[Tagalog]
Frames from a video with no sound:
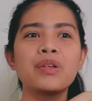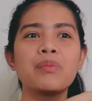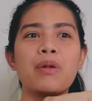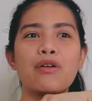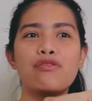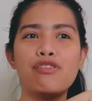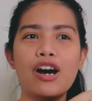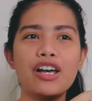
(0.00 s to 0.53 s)

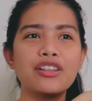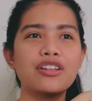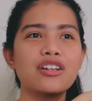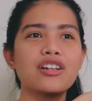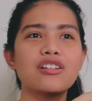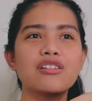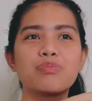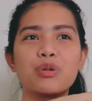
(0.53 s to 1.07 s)
My
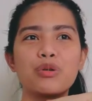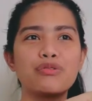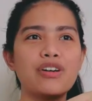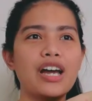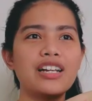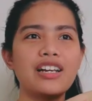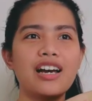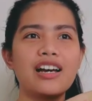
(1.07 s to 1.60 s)
father
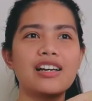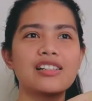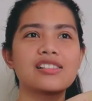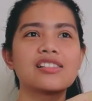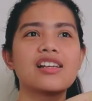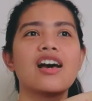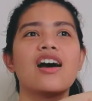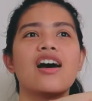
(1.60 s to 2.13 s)
provide
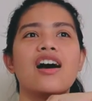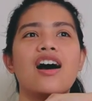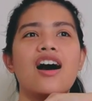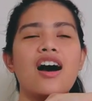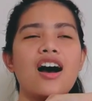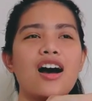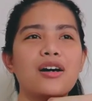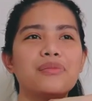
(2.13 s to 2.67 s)
us,
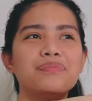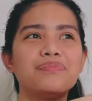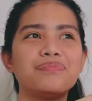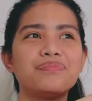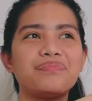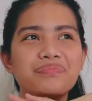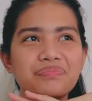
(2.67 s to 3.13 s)
um,